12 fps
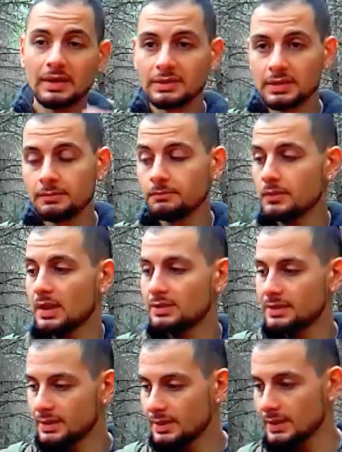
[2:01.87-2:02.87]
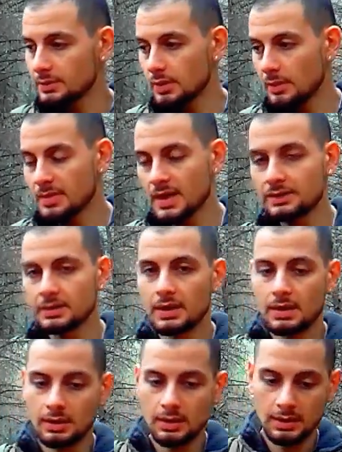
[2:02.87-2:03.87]
metri alternate una
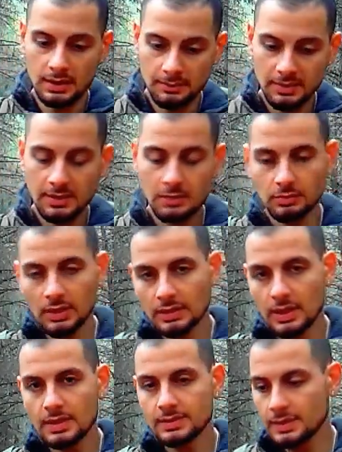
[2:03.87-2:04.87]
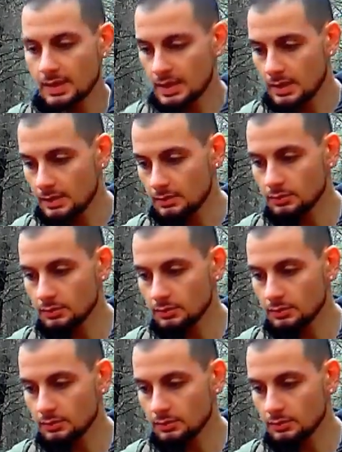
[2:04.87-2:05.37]
pietra, la mettete in una tasca,